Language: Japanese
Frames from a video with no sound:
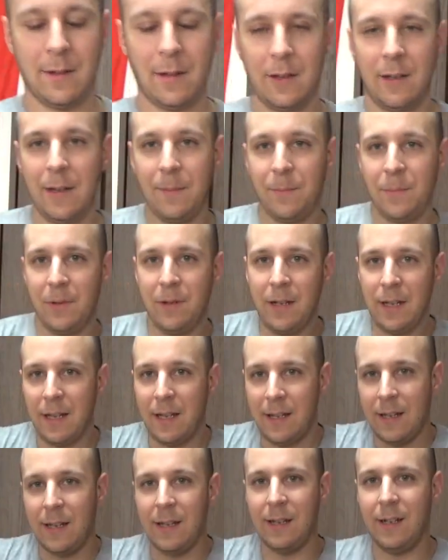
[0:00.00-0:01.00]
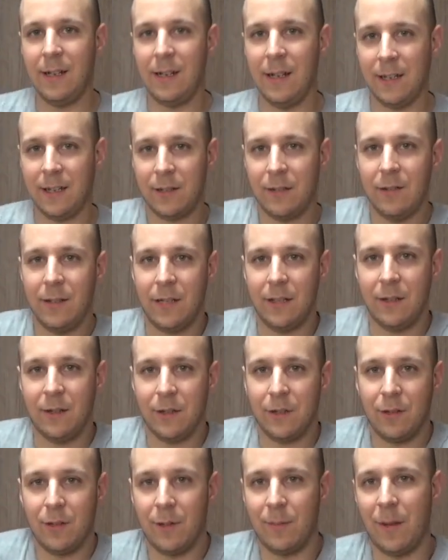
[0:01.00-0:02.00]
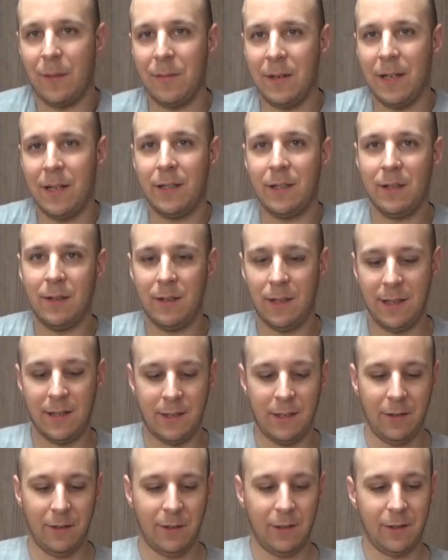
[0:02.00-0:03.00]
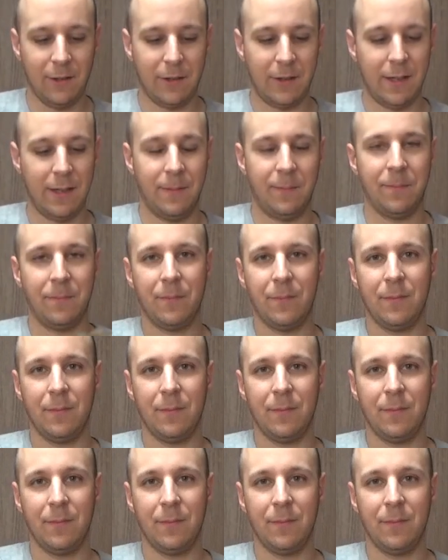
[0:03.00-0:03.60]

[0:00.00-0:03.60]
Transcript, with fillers: クリップに入れやすいとそのままです必要な時